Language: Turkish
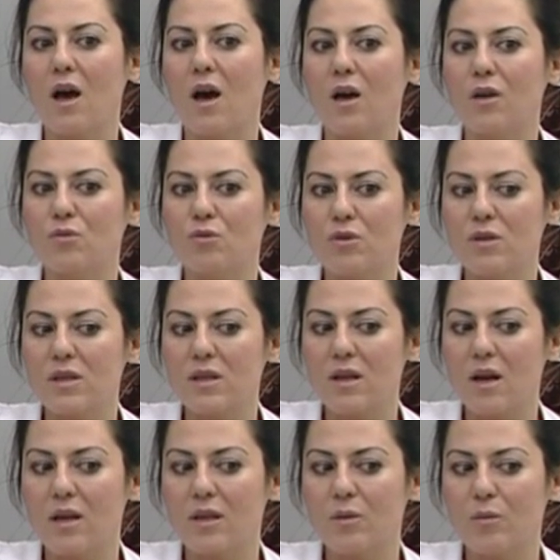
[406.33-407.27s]

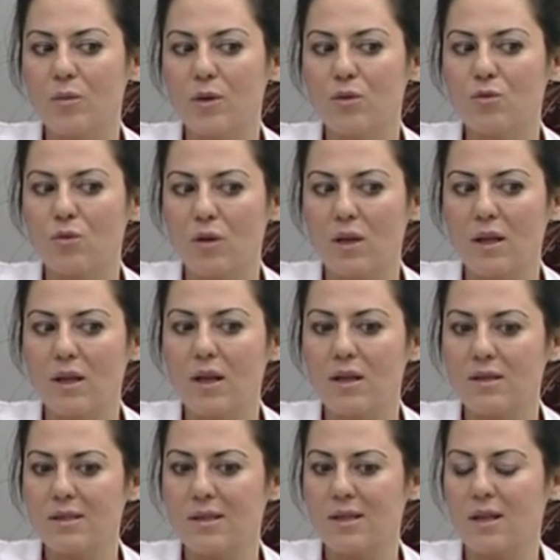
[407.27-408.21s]
Androjen hakimiyeti olan
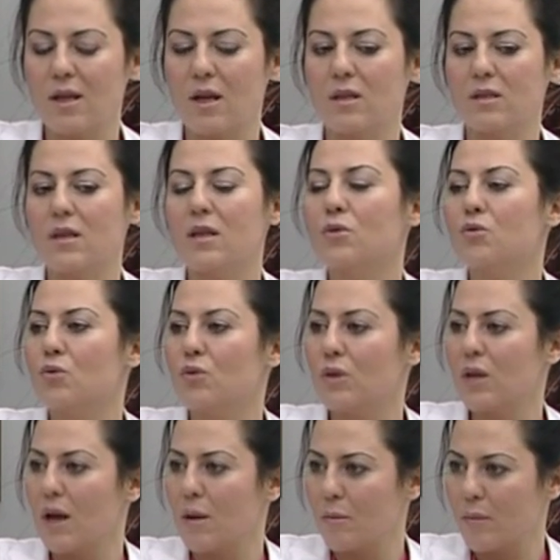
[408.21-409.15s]
hastalarda
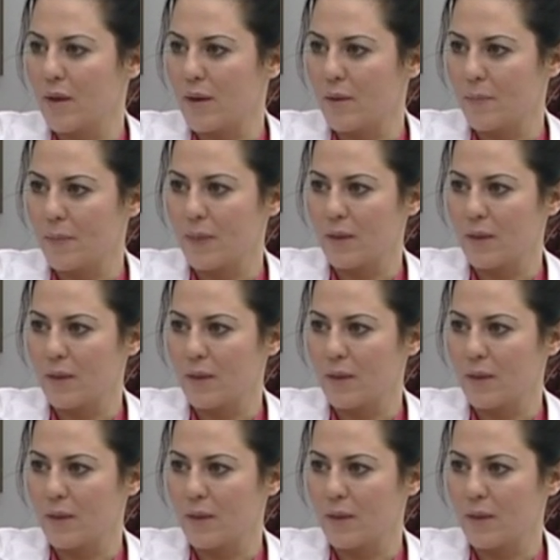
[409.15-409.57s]
tüylenme